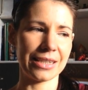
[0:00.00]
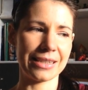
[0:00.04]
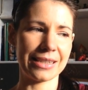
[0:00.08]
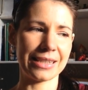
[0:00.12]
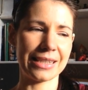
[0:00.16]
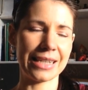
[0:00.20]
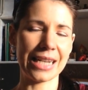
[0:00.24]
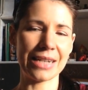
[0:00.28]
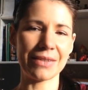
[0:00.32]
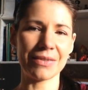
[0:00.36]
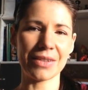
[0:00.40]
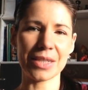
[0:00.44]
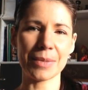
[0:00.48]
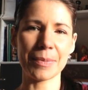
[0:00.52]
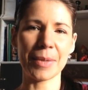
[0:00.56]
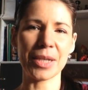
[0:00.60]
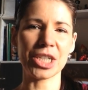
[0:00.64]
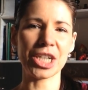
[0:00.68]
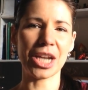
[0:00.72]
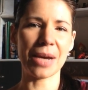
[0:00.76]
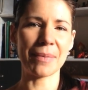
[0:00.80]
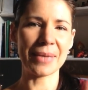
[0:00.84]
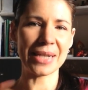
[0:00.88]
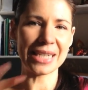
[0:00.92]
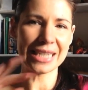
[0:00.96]
nennen wir es mal
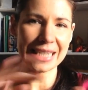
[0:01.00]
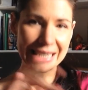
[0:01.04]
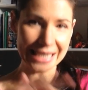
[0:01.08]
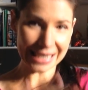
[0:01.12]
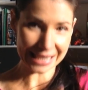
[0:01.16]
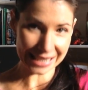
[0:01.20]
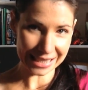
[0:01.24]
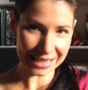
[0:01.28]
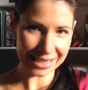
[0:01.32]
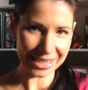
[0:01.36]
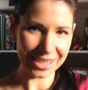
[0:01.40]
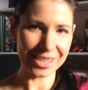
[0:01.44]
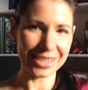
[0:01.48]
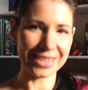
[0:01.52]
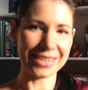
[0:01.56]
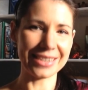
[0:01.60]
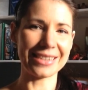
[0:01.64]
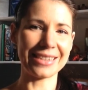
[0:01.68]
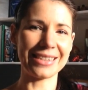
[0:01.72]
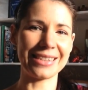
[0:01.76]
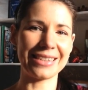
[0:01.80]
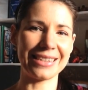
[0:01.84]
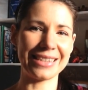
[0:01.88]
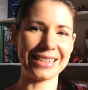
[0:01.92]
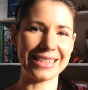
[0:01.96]
schamanistische,
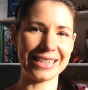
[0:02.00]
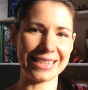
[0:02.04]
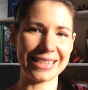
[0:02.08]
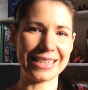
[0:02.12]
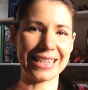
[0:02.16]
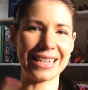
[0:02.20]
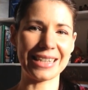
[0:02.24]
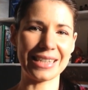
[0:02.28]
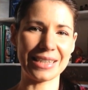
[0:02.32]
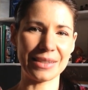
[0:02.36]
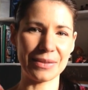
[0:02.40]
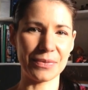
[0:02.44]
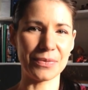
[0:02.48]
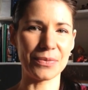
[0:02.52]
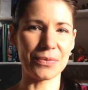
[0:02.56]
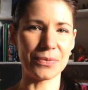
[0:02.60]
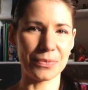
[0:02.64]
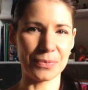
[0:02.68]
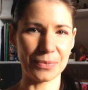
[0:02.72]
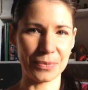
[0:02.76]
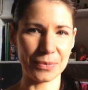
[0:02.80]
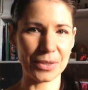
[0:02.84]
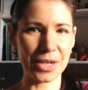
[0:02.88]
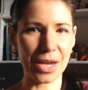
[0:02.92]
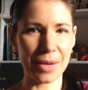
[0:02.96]
äh, es ist ja nicht
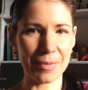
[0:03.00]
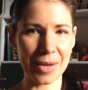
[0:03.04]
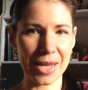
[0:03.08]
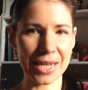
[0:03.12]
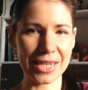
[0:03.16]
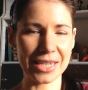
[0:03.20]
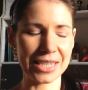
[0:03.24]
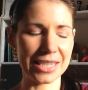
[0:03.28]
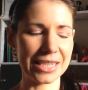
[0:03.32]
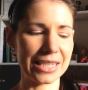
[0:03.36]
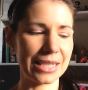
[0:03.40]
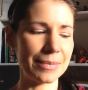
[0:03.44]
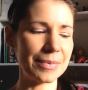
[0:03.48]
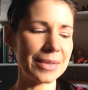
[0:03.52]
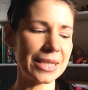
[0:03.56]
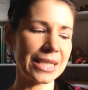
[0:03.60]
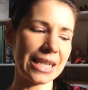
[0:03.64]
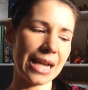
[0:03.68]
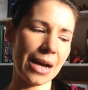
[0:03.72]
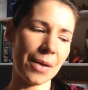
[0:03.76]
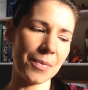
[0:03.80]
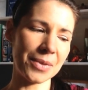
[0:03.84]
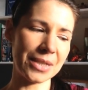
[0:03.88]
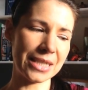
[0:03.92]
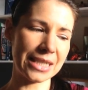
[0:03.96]
schamanisch in dem
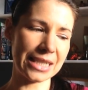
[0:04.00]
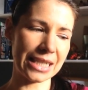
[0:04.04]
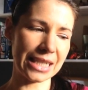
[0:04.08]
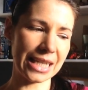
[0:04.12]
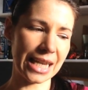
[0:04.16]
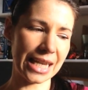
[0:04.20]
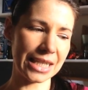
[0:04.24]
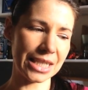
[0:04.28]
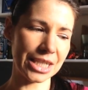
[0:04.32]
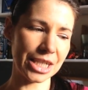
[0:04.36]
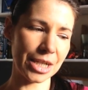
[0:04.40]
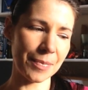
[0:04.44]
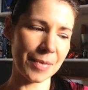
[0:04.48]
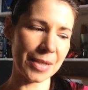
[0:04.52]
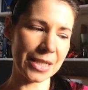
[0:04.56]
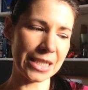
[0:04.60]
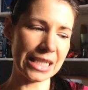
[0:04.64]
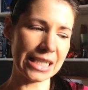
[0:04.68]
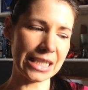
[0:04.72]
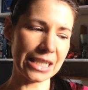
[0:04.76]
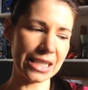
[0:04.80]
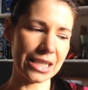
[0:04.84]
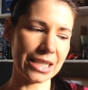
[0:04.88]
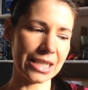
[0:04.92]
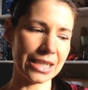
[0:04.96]
Sinne, aber dieser leicht
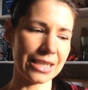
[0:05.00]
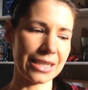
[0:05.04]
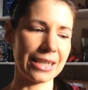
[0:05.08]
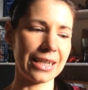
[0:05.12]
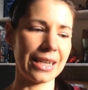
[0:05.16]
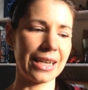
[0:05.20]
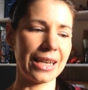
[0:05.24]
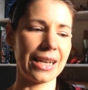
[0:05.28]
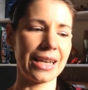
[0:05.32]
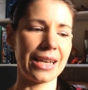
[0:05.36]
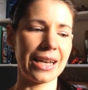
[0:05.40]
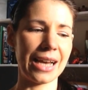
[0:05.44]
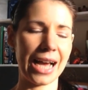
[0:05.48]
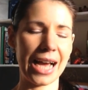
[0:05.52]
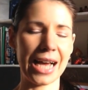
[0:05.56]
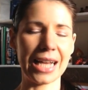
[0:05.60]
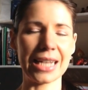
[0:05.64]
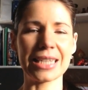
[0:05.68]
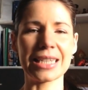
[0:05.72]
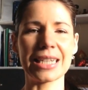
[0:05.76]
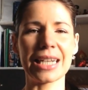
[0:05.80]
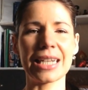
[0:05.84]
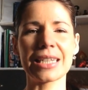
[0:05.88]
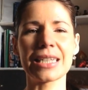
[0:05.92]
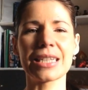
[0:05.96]
schamanistische
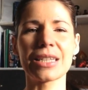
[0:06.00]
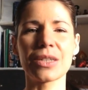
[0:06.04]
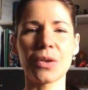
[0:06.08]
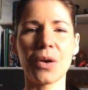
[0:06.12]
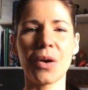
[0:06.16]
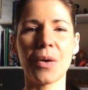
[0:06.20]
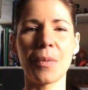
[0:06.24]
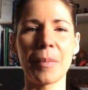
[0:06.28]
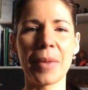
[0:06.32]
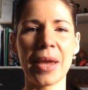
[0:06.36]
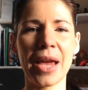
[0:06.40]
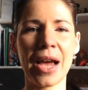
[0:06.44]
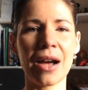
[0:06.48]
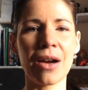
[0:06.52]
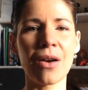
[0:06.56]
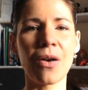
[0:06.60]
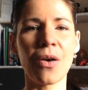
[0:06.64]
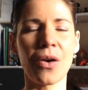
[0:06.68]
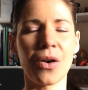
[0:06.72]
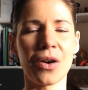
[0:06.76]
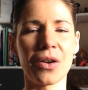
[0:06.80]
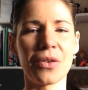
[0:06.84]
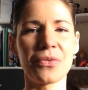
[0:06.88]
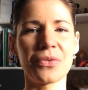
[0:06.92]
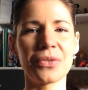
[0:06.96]
Ansatz doch mehr
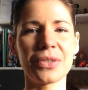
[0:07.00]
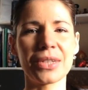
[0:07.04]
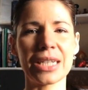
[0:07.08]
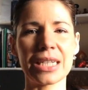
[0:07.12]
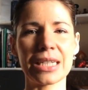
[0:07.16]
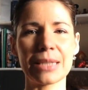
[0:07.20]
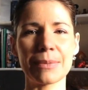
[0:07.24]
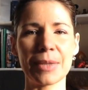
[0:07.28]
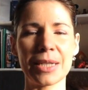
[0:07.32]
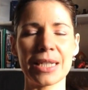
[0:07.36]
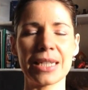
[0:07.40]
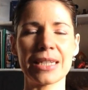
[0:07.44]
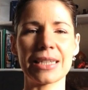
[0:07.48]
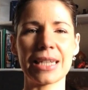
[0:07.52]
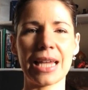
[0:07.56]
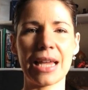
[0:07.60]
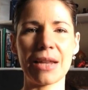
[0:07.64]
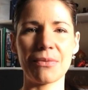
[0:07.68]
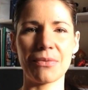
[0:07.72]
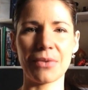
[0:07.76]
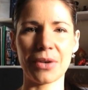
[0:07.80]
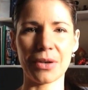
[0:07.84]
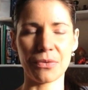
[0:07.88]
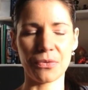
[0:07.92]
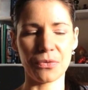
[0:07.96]
geholfen, dass man es
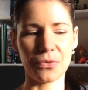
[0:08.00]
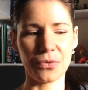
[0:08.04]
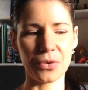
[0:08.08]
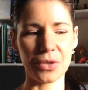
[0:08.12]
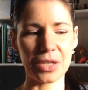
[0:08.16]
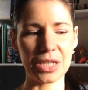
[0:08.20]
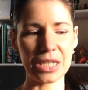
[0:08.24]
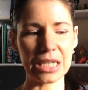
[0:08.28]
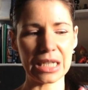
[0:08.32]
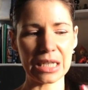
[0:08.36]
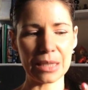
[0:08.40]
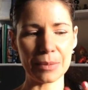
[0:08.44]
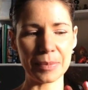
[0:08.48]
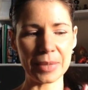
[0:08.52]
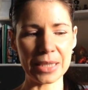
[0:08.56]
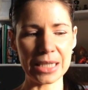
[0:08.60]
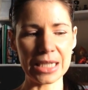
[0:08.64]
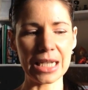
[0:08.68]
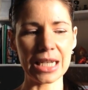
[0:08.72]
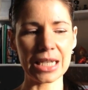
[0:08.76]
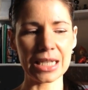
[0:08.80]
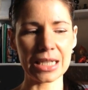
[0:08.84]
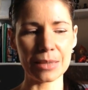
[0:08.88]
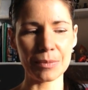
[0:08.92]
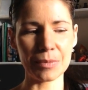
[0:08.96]
einfach für innere
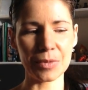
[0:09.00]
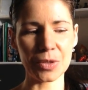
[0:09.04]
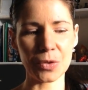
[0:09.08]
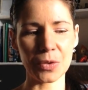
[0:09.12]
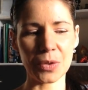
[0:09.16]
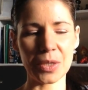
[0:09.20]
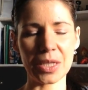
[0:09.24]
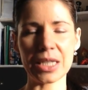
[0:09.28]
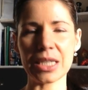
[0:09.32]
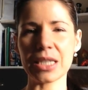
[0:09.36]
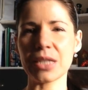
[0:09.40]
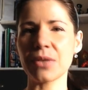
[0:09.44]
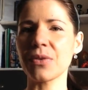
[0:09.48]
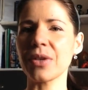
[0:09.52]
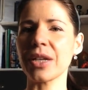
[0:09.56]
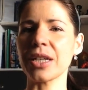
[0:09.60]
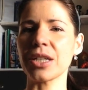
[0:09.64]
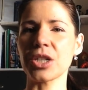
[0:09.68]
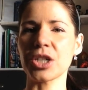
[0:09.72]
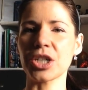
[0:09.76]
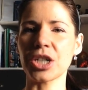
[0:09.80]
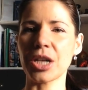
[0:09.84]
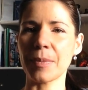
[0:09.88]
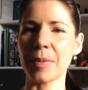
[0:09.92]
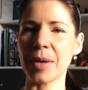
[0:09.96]
Bilder nimmt, so ähnlich wie
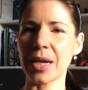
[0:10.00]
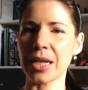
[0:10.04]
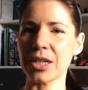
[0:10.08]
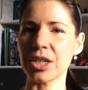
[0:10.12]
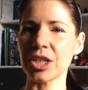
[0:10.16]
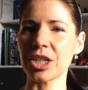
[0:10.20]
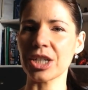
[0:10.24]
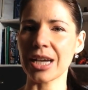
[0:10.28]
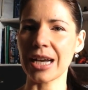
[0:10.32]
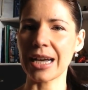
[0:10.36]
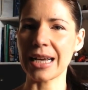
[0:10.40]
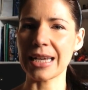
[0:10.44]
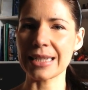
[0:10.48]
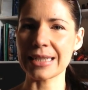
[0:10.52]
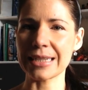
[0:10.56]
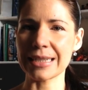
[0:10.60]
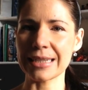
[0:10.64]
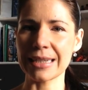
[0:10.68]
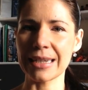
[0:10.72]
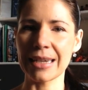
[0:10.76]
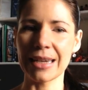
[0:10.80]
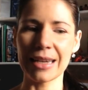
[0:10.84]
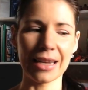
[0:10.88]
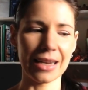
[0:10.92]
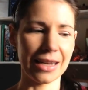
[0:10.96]
eine schamanische Reise,